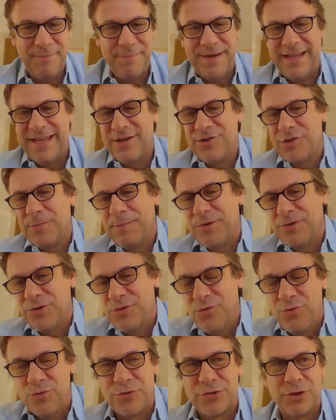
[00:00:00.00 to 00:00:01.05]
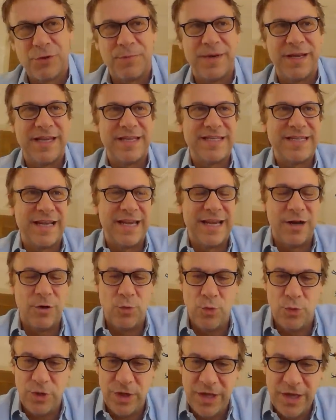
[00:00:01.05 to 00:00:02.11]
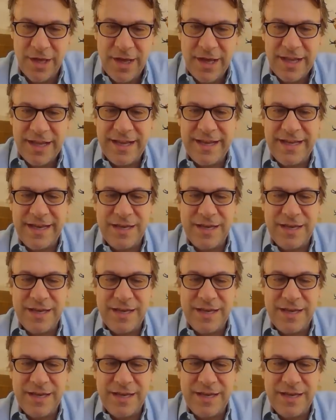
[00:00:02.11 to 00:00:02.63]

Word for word: Perché ci ha preso gusto, perché sa che alcuni eh,